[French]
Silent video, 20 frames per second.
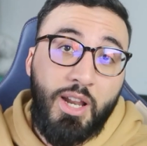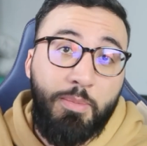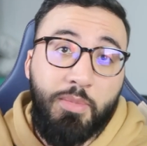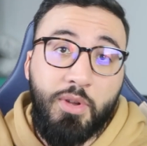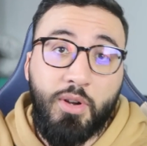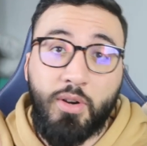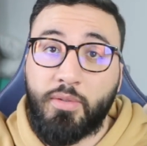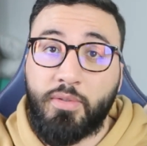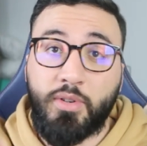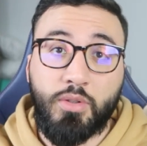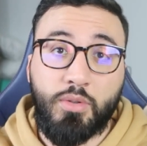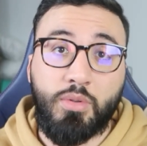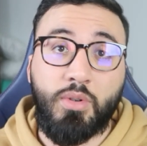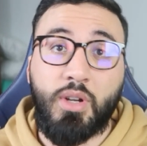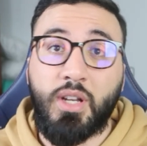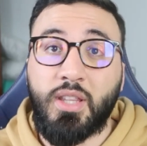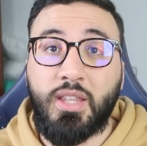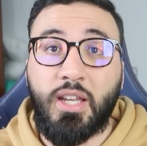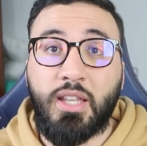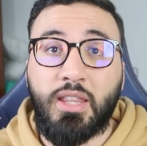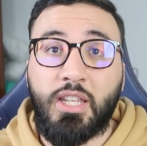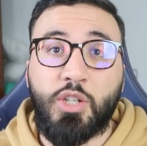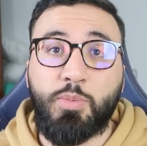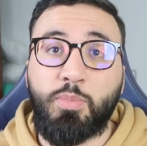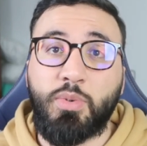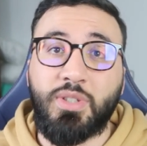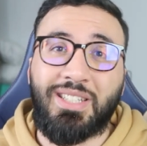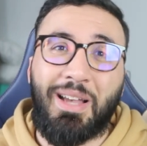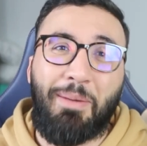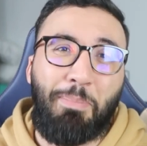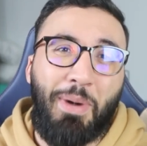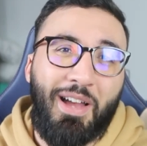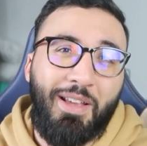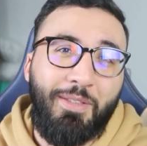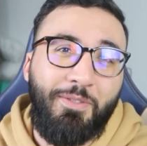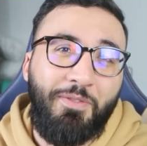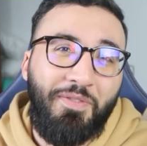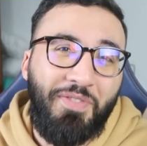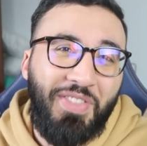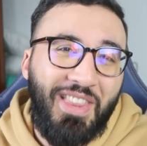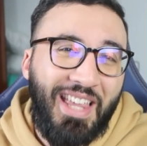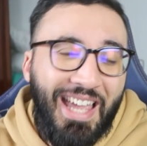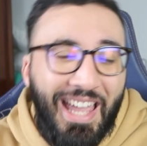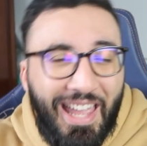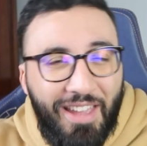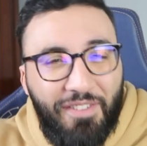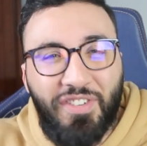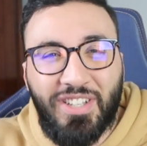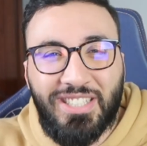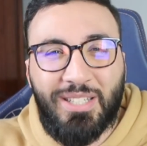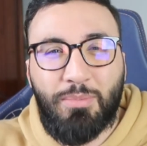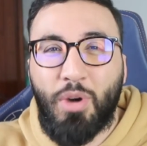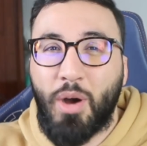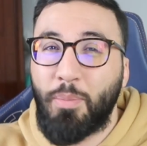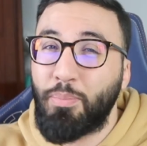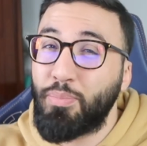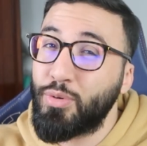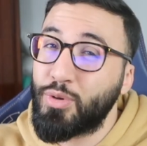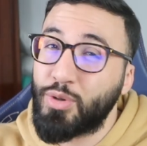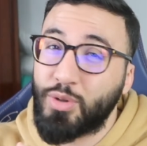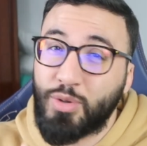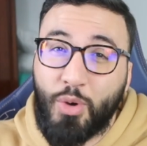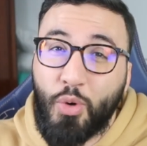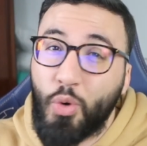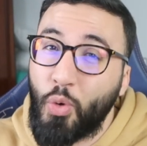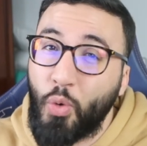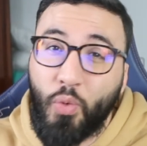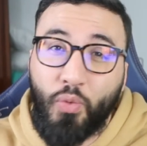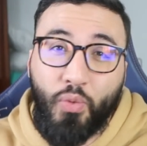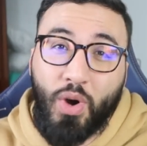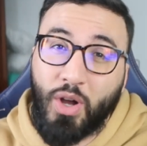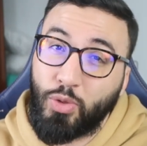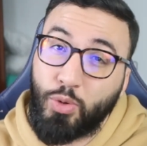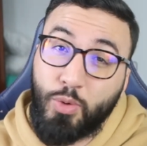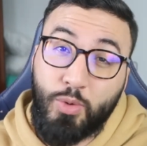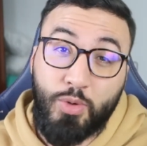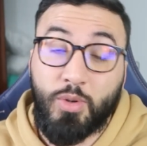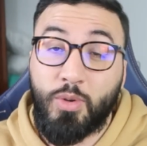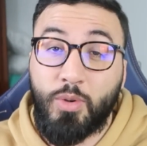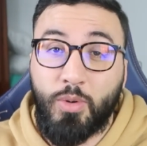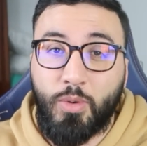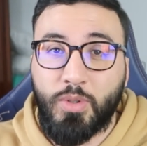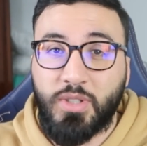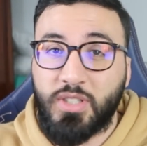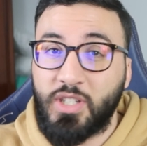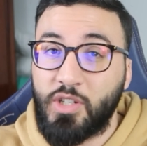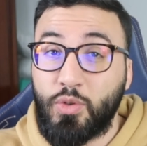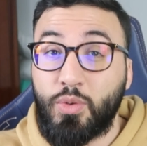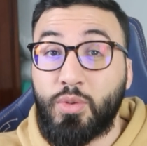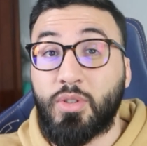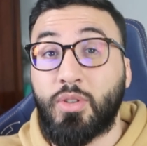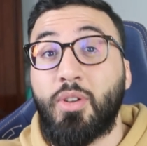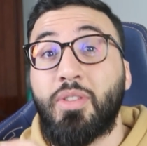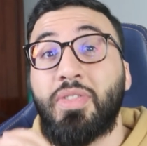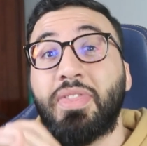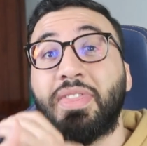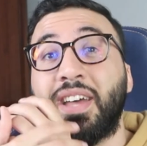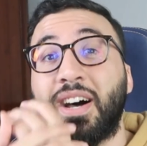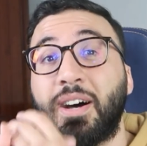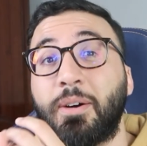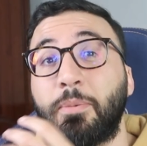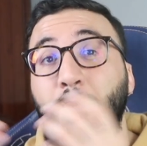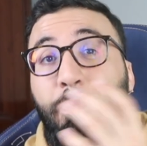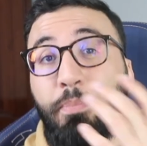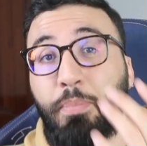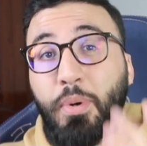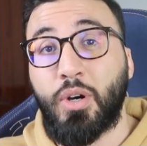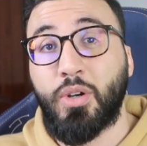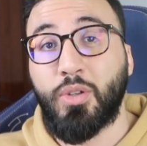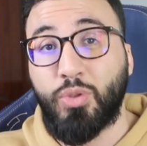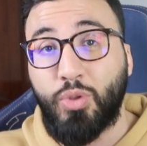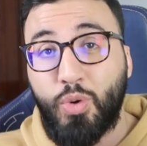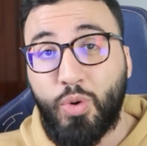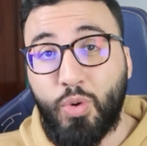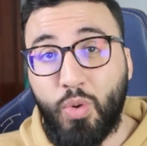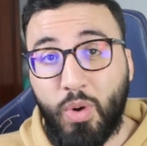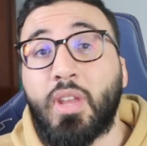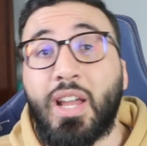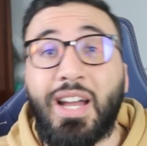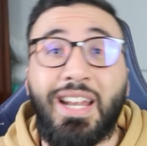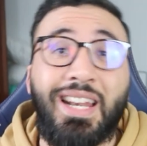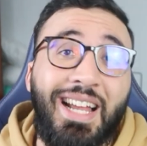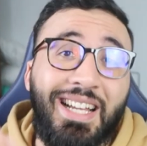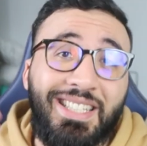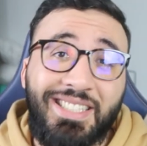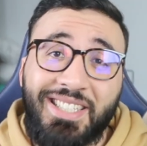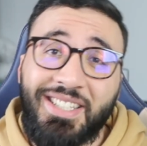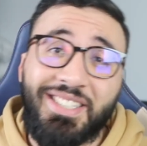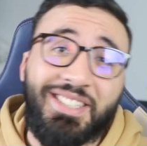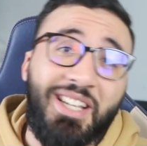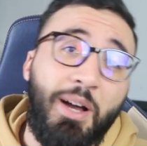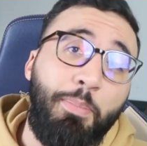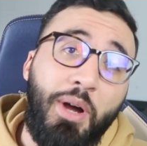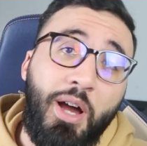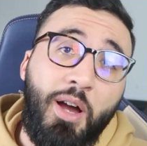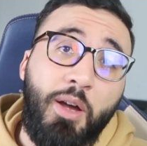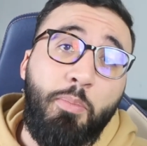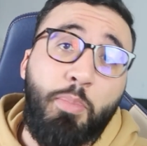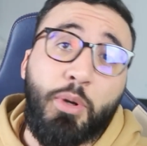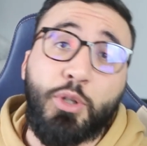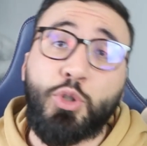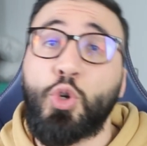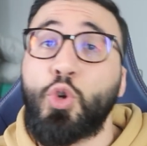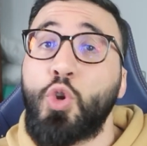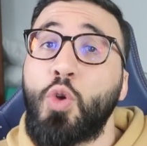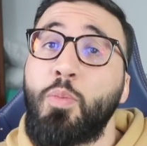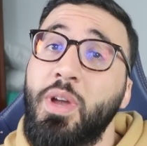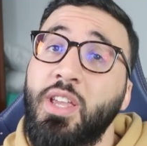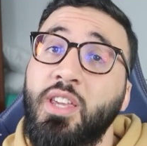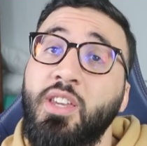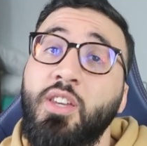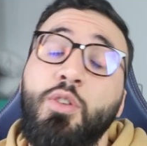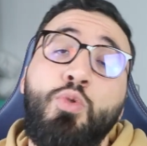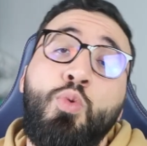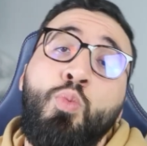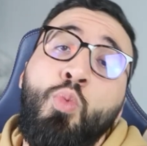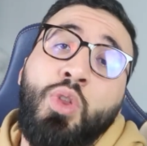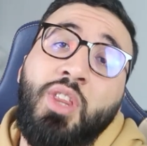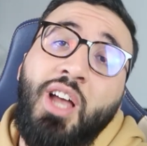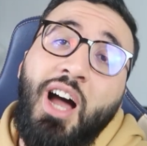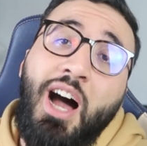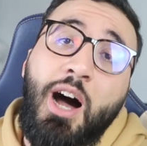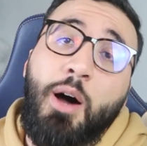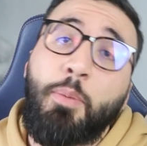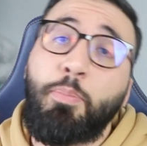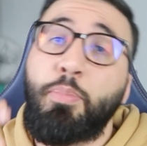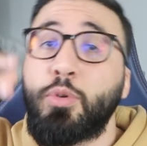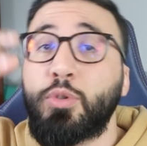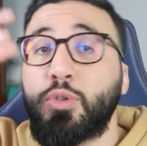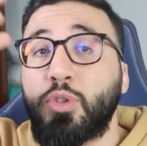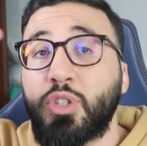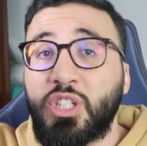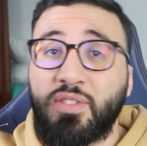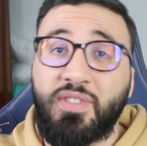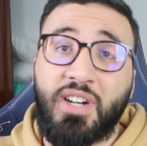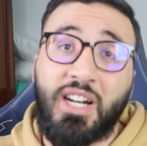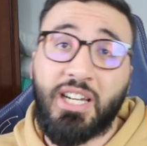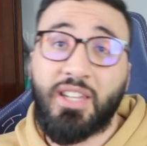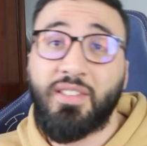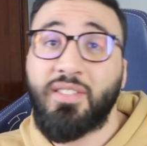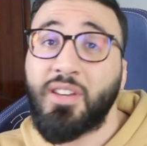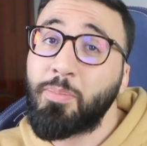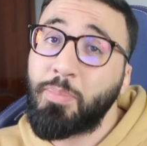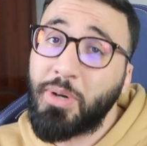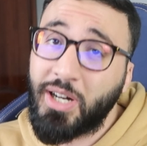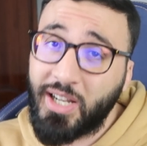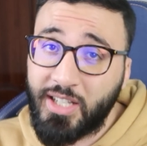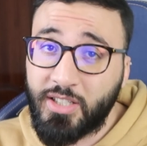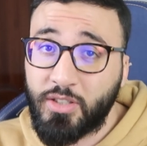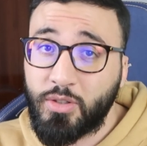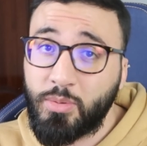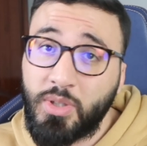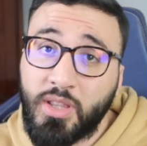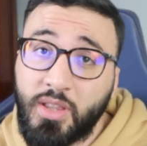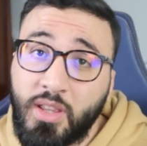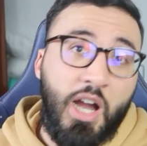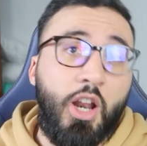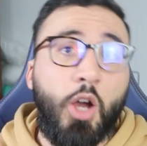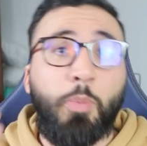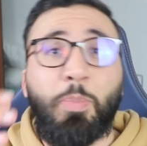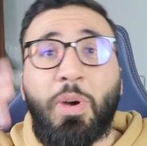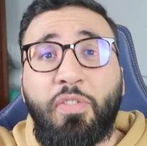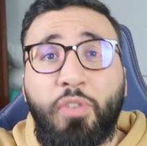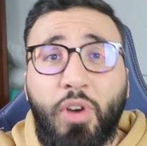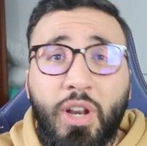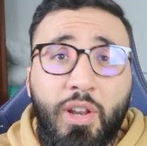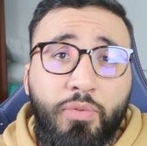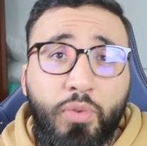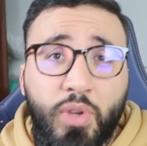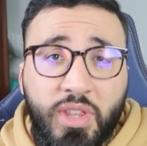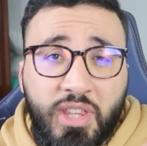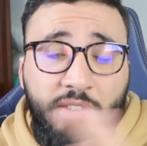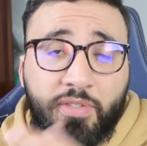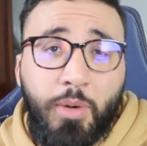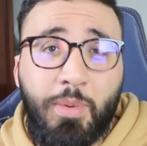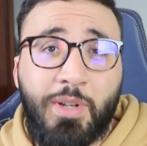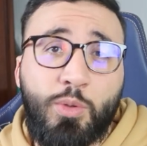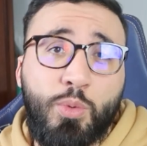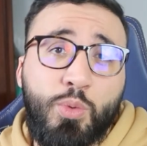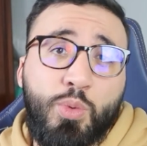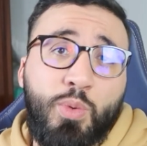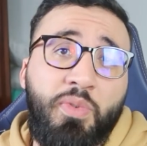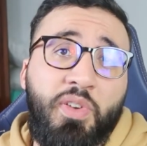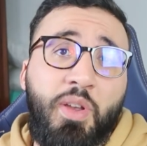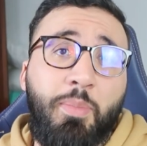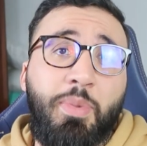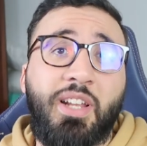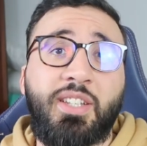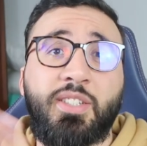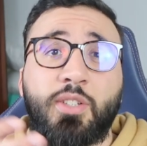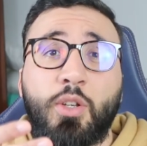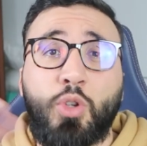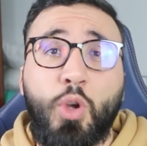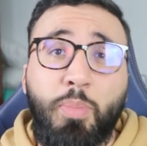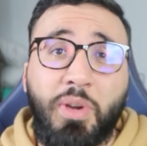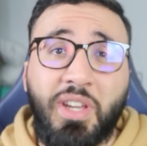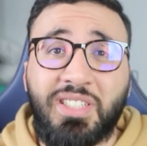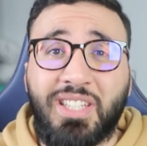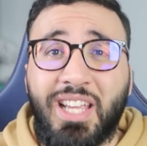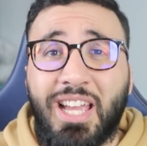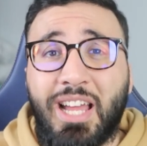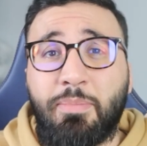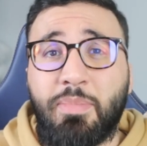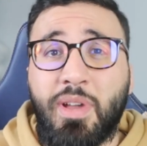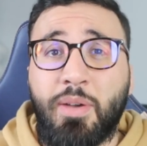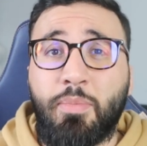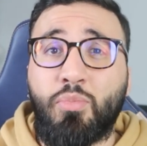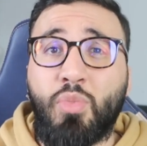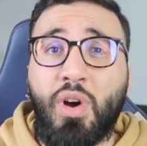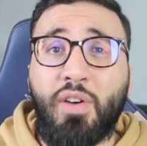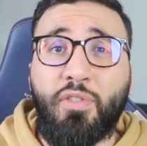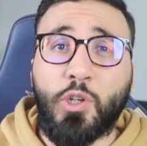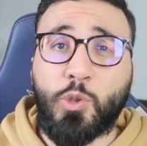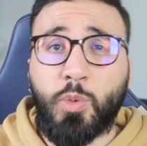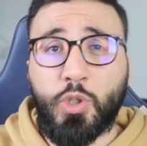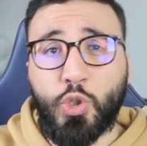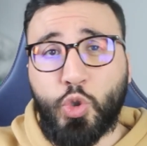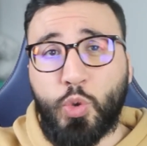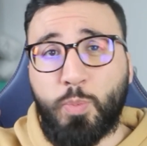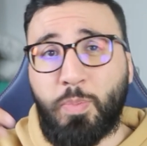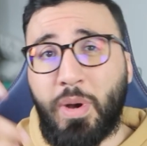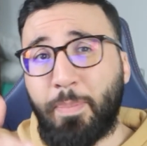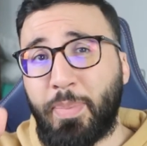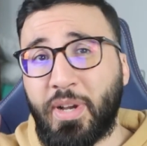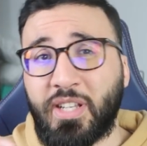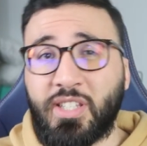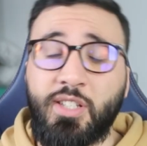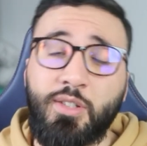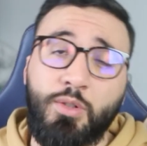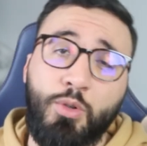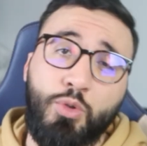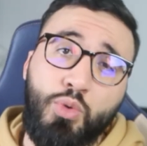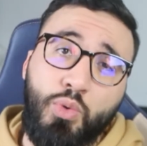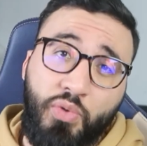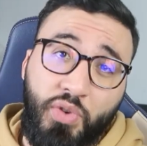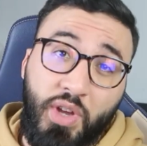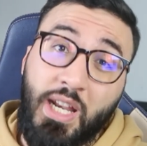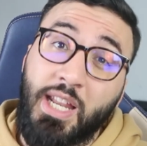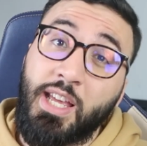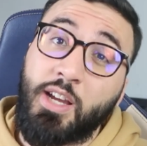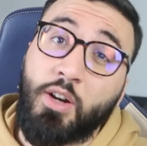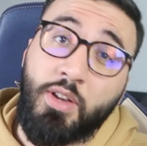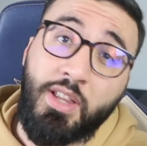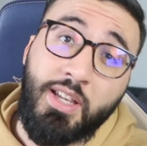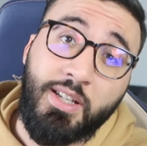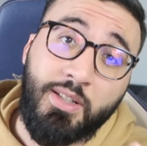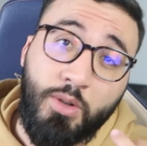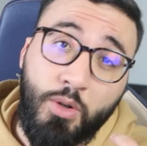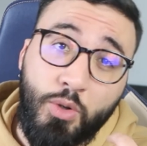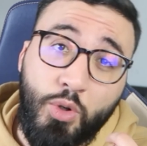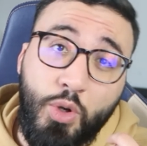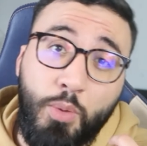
l'a mis en vente sur Internet, je pense à part très facilement à plus de 100 euros, voire 200 euros, c'est juste n'importe quoi. Là, c'est sympa parce que le mec nous montre un peu ce qui va arriver par la suite. Alors parfois, les fuites d'informations sont faites par les entreprises elles-mêmes. Moi, franchement, je suis pas partisan du fait, les connaissant,